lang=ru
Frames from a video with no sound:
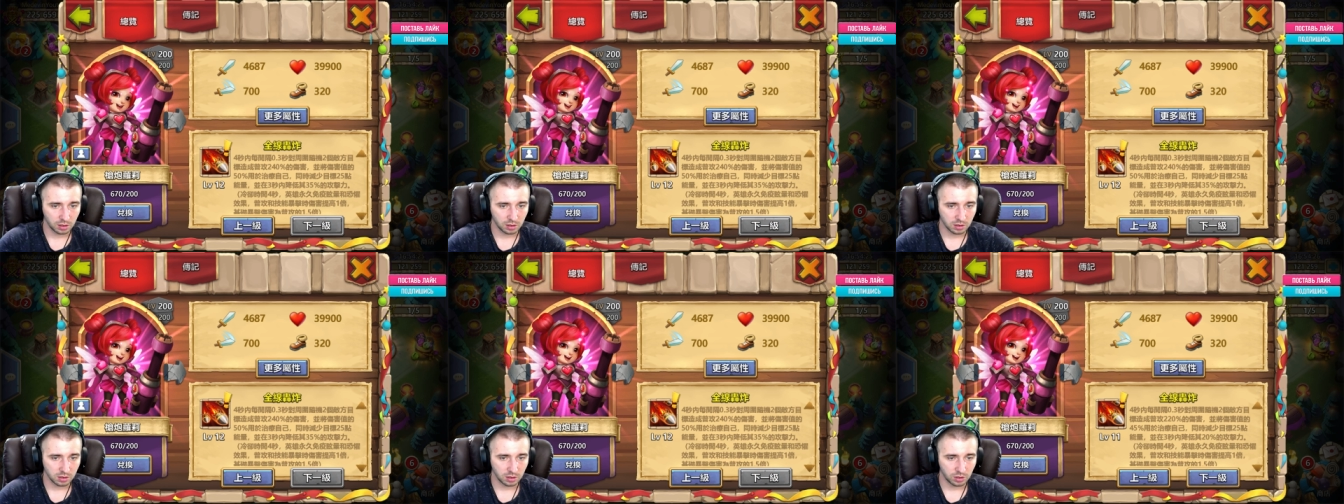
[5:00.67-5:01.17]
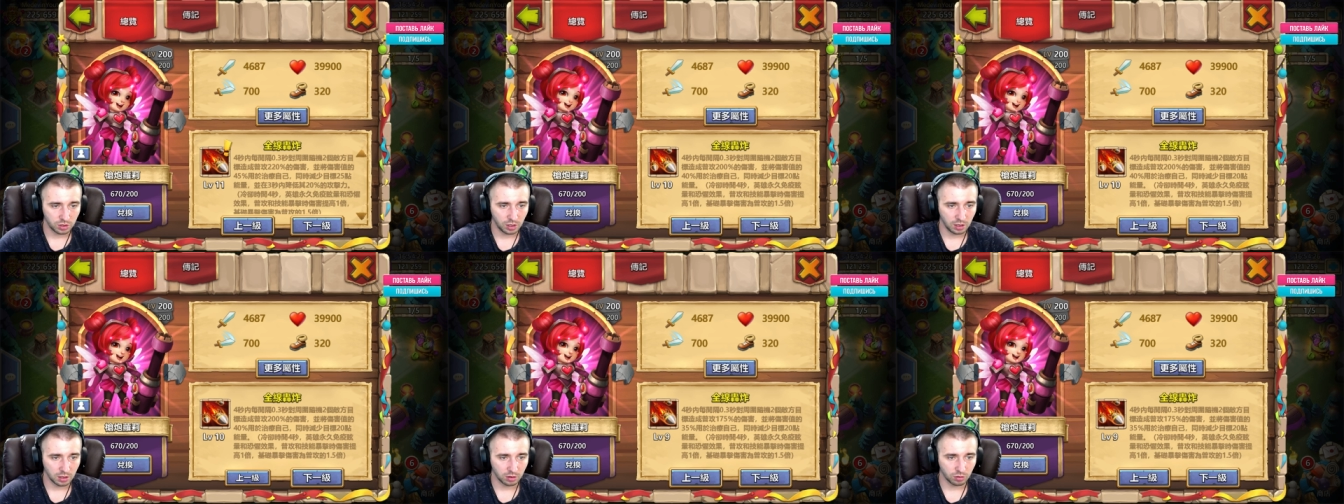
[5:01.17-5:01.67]

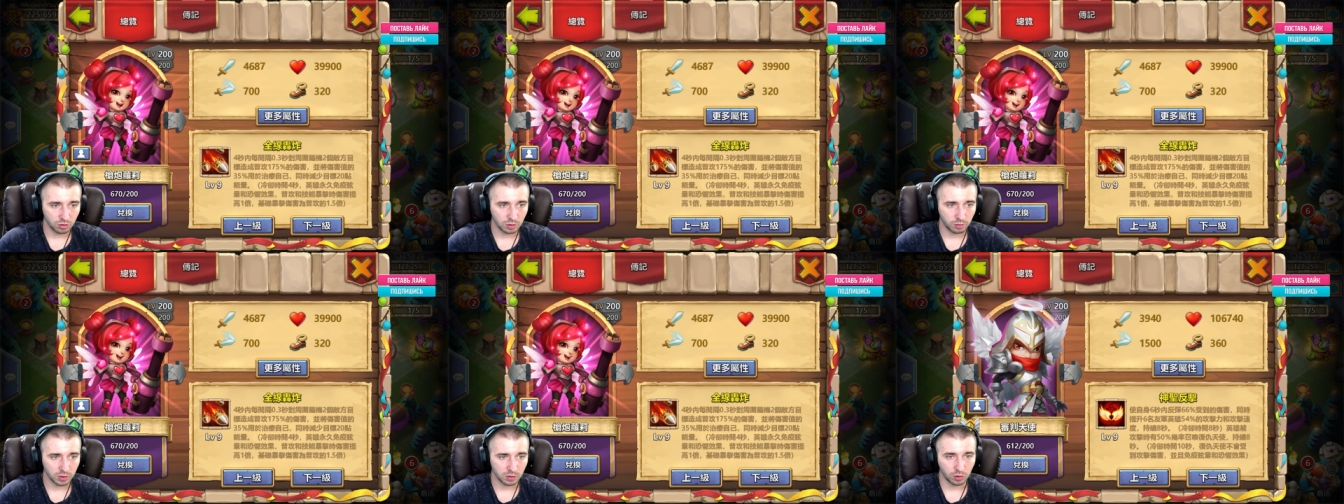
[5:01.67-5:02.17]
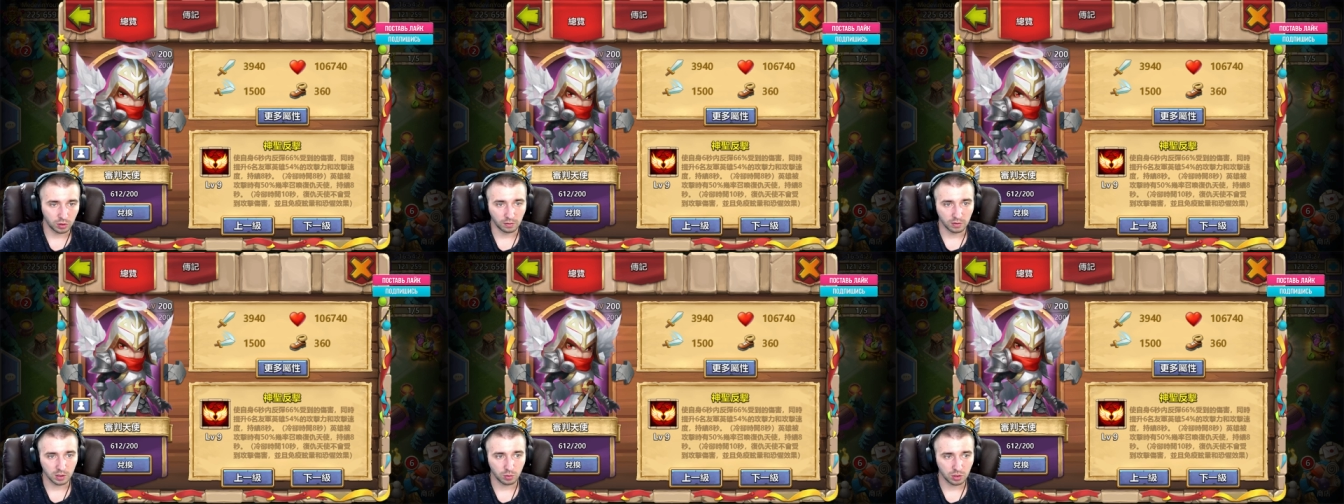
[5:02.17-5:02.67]
значения, тоже посмотрим,
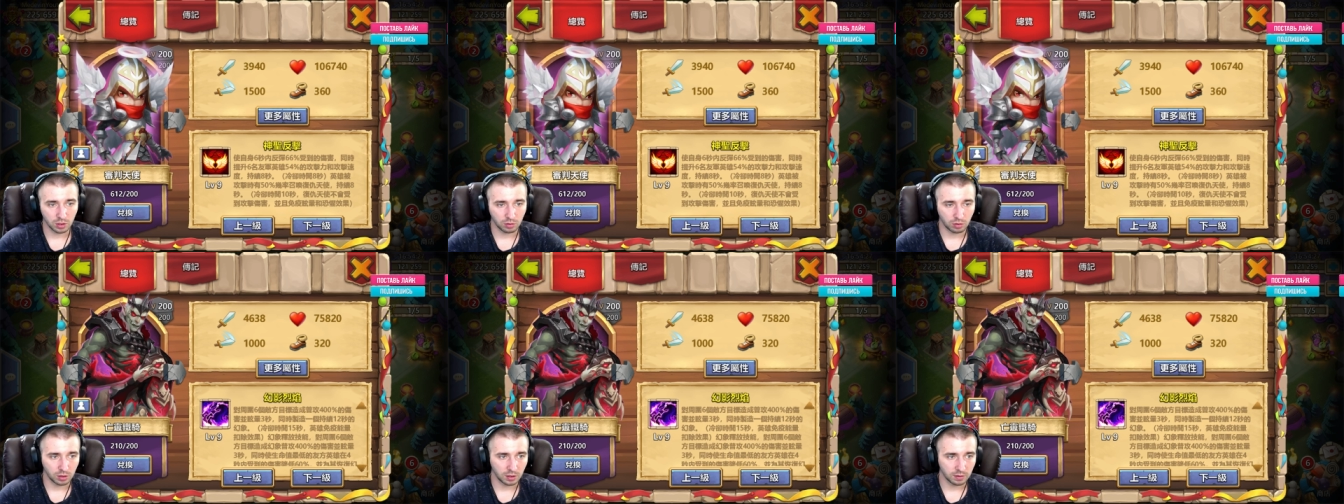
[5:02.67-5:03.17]
возможно, какое-то